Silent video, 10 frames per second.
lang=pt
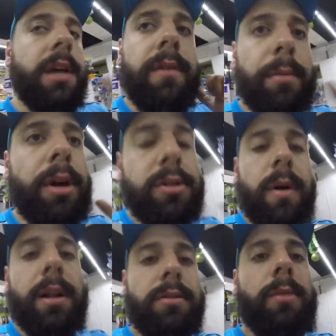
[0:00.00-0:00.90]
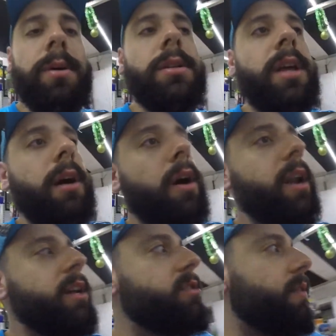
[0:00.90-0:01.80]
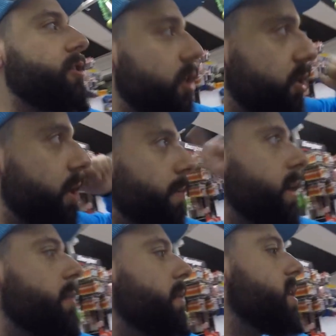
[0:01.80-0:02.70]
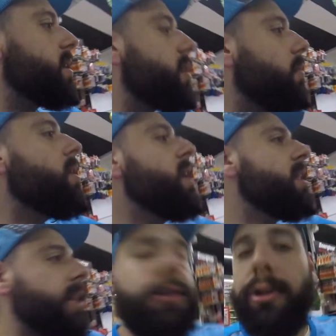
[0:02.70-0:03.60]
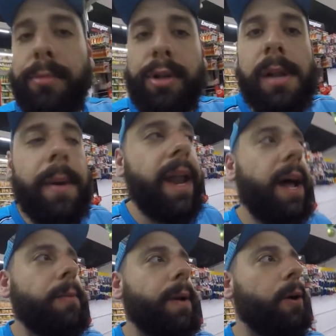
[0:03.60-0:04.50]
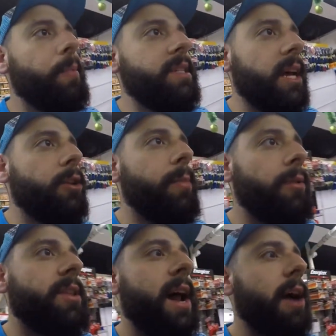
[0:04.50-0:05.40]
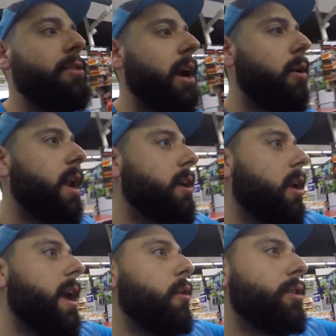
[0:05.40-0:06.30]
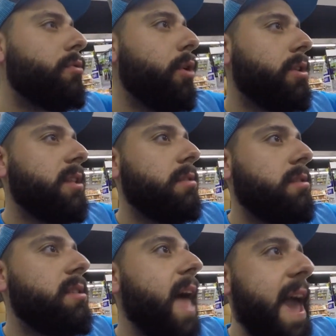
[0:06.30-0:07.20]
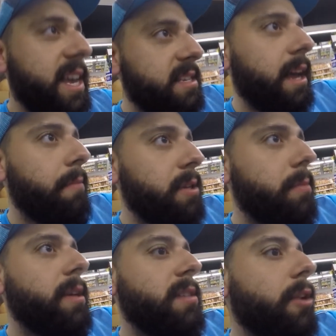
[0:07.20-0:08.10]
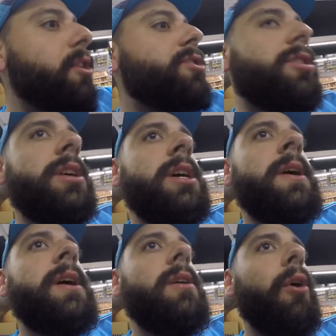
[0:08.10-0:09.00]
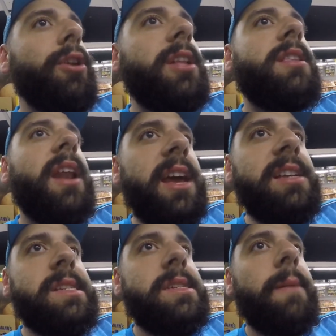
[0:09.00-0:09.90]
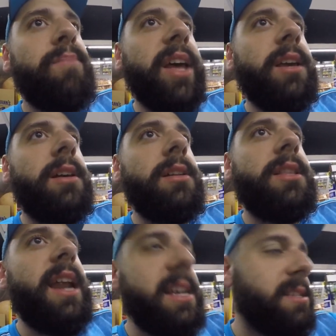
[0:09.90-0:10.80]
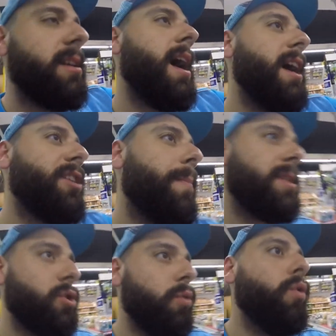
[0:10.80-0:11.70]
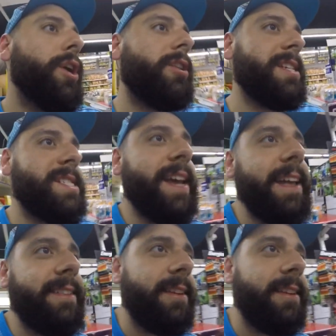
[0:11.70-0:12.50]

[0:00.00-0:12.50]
e vamos nós quatro tomando, que agora a gente só vai dirigir amanhã de manhã, então tá todo mundo liberado para começar a tomar um trago. E agora que hora é? 8, 8 e 10, né? Mais ou menos da noite. 8 e 3, daqui 13. Ah, já passou o 8 e 7.